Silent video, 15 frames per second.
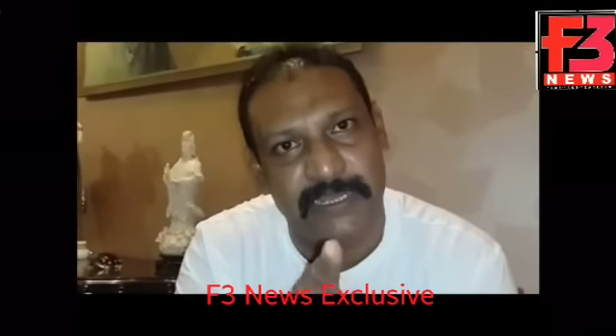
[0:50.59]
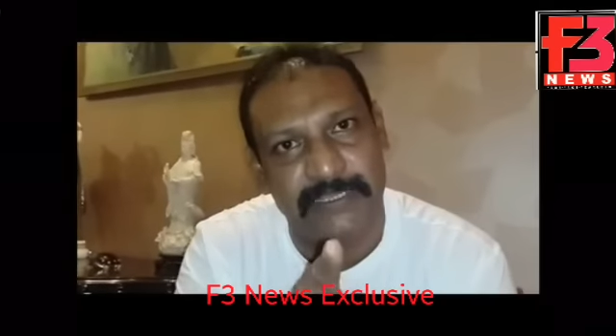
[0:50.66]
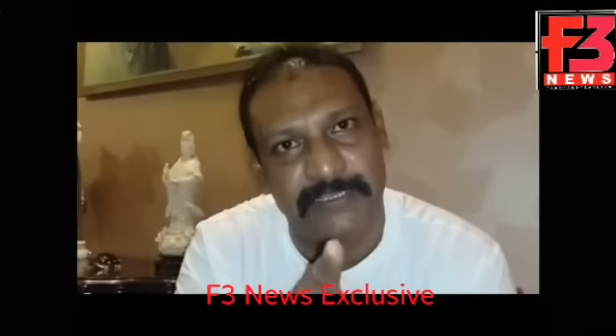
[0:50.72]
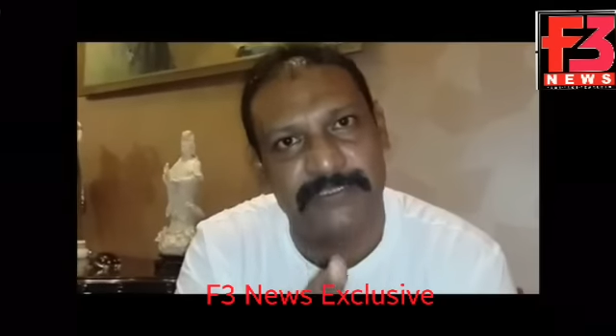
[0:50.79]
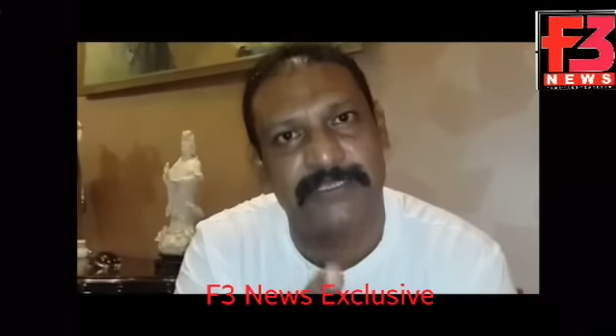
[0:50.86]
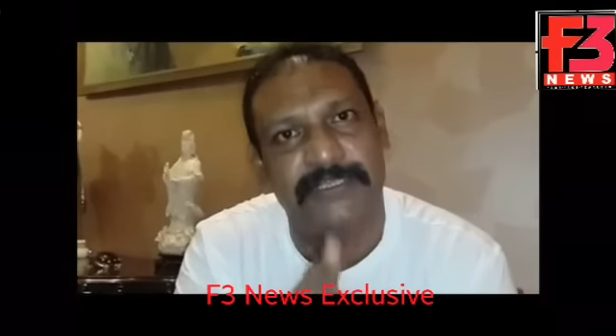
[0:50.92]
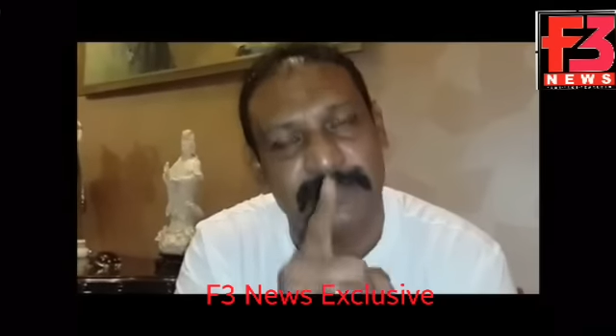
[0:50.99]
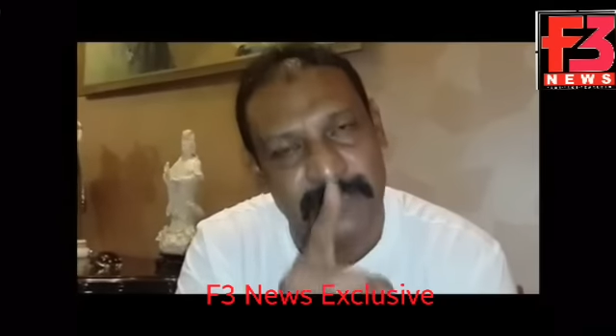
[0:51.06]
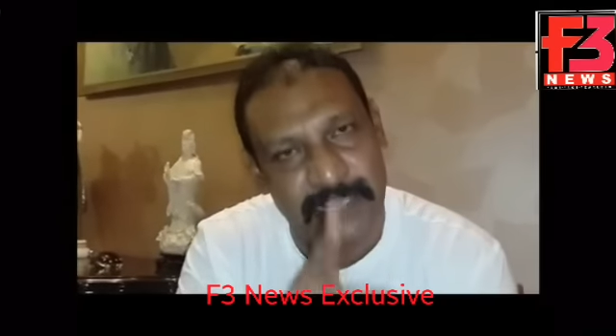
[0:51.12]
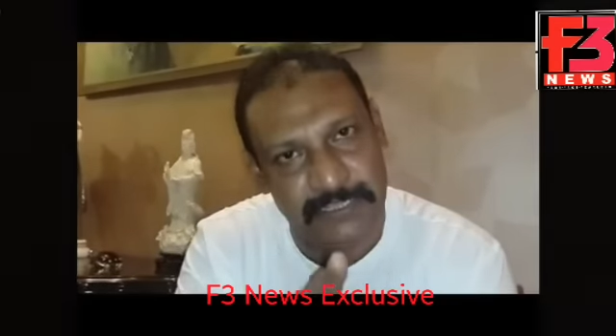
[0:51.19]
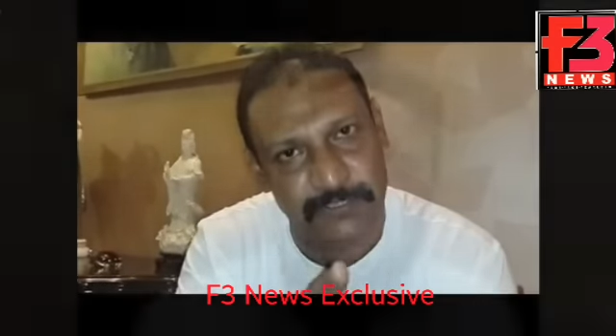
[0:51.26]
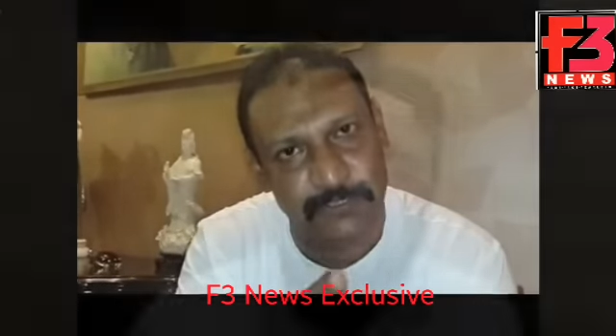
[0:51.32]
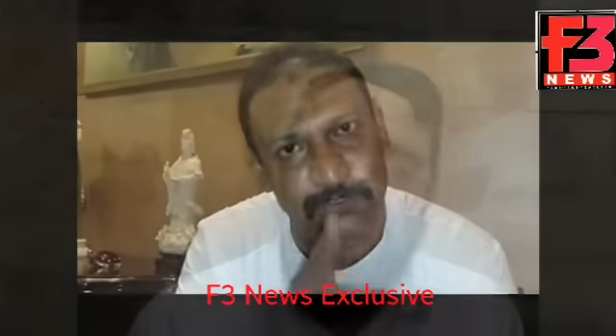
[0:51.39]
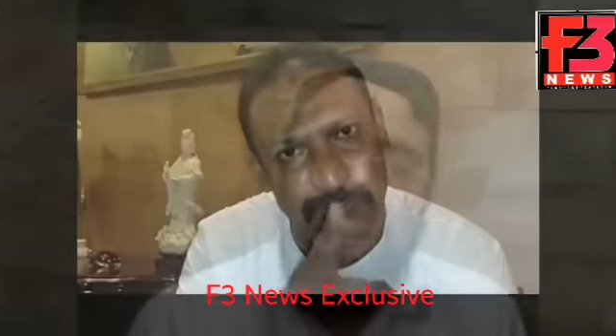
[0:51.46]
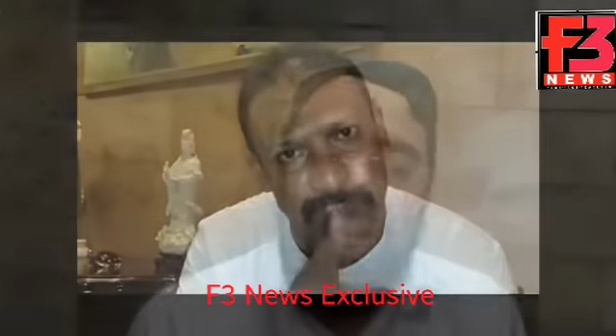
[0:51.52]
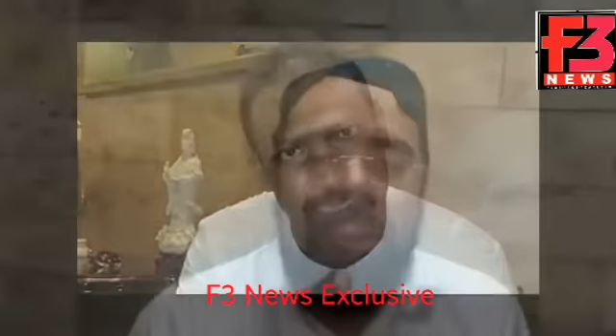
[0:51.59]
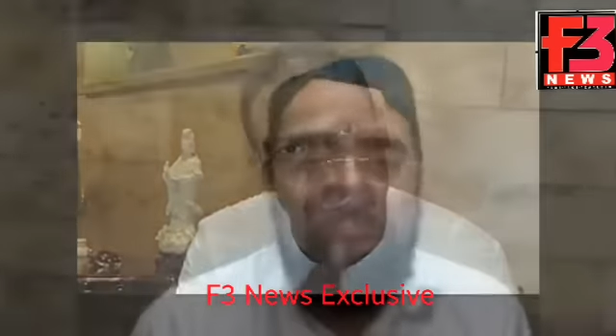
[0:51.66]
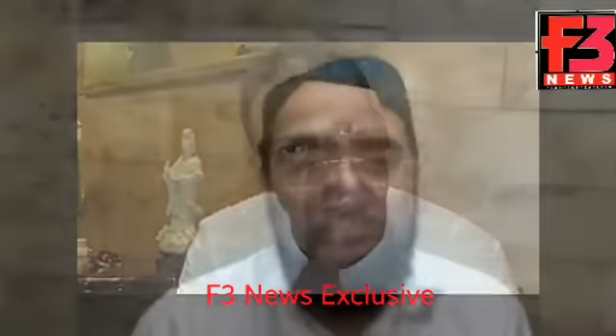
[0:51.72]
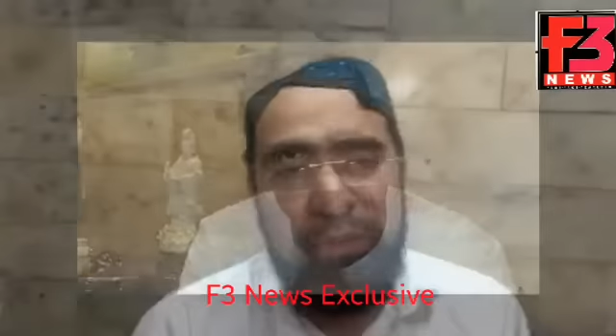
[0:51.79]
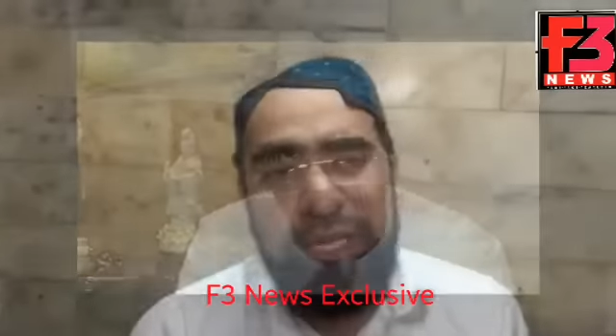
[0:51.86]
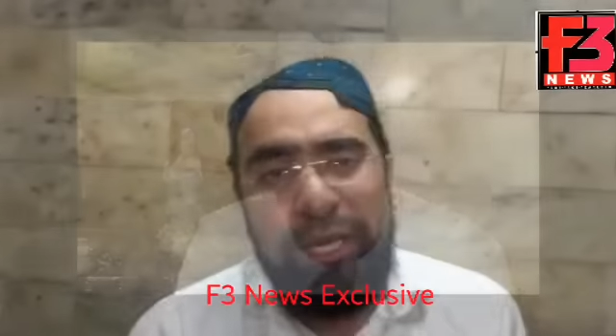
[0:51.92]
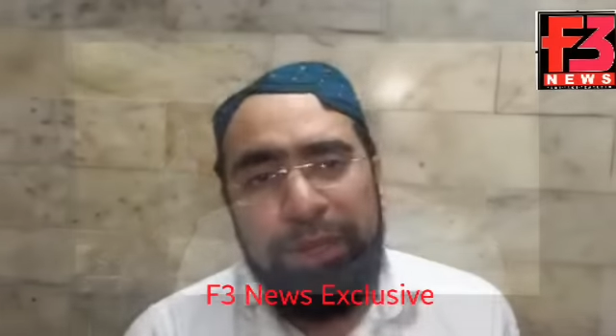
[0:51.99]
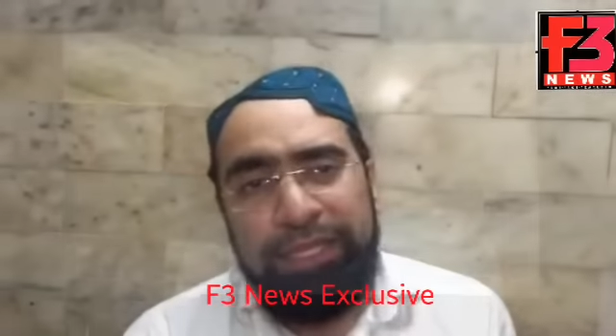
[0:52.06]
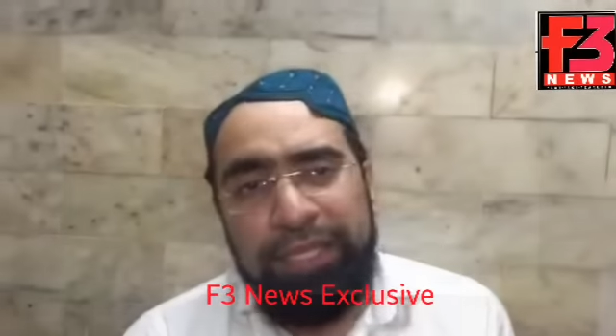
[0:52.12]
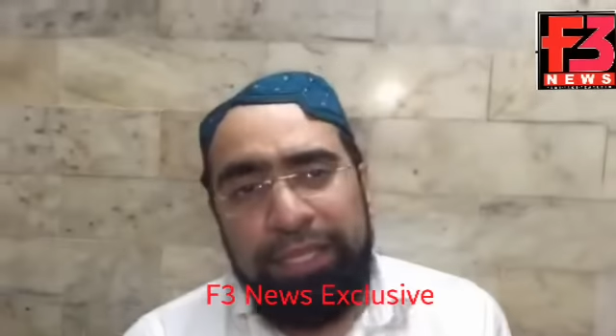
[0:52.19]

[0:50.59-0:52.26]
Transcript: खड़ा कीजिए थैंक यू मैं उन्हें